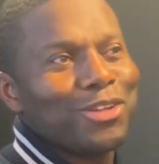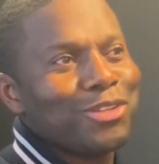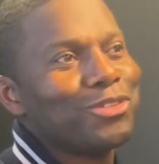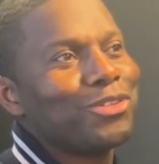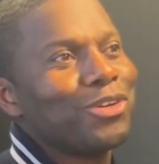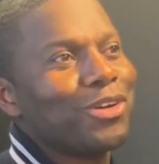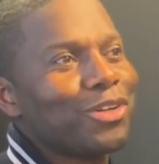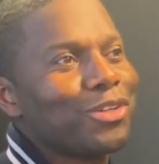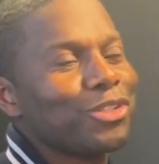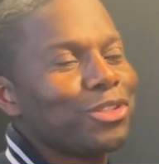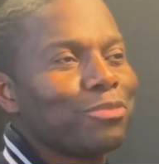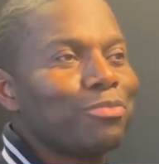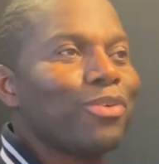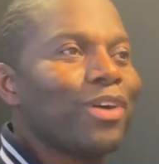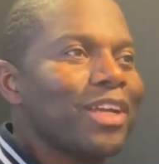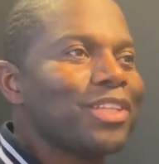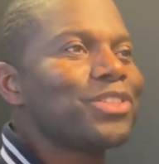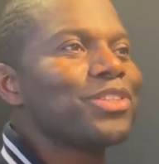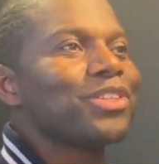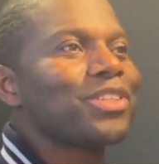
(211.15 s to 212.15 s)
Donc je
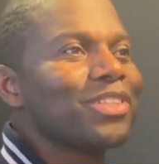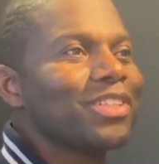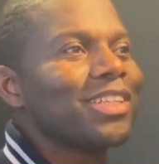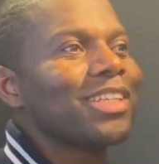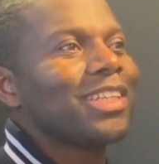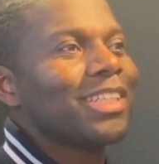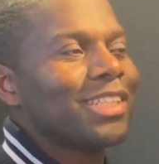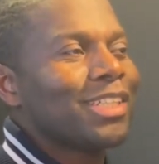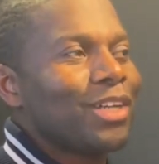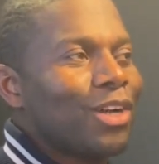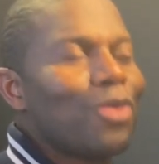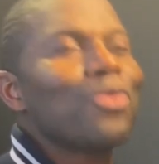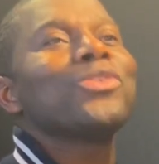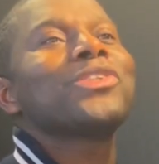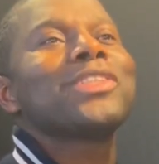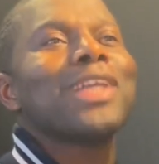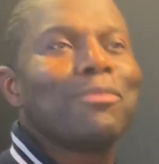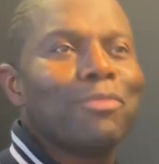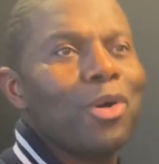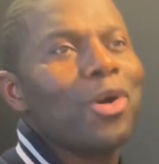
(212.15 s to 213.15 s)
pourrais dire que
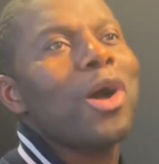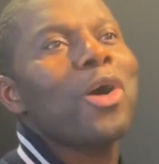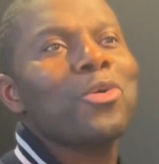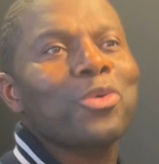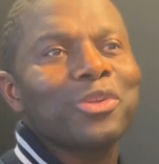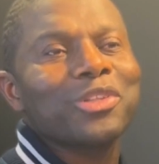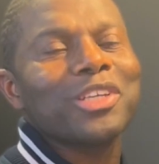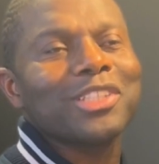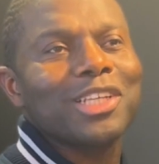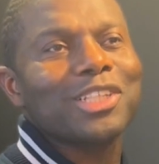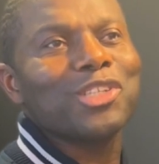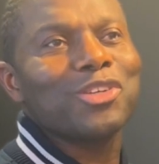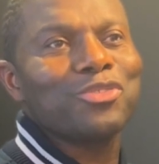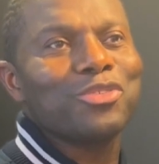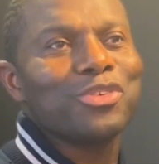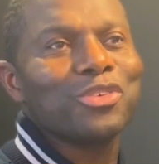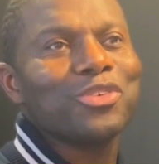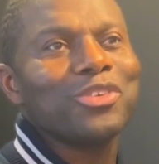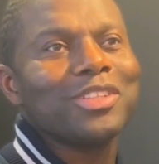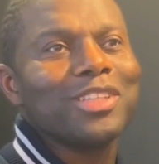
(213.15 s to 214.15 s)
constamment rencontrer cette
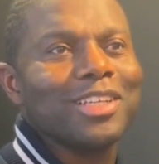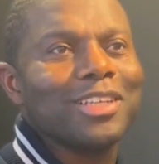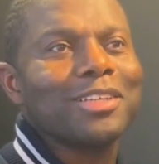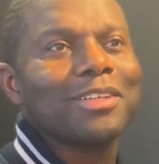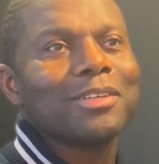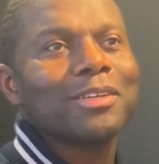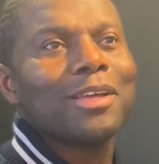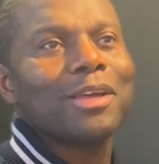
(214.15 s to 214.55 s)
difficulté.